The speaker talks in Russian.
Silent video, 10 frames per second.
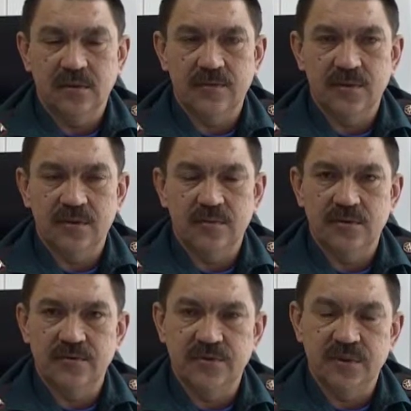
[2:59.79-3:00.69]
комиссии по
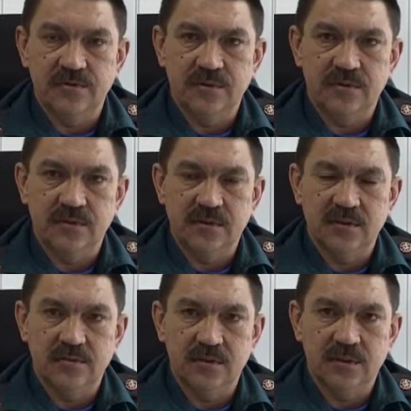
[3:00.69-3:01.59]
чрезвычайным
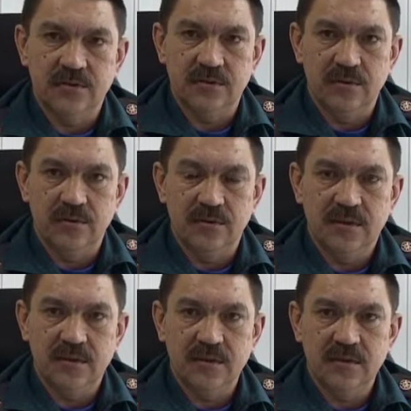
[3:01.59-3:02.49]
ситуациям на территории города
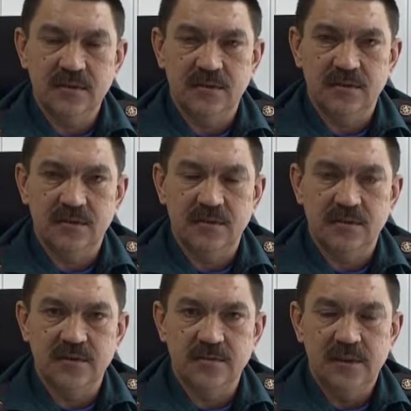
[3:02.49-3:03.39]
Саянск, города
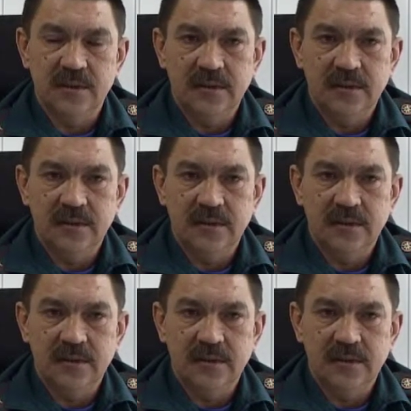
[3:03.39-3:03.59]
Зимы.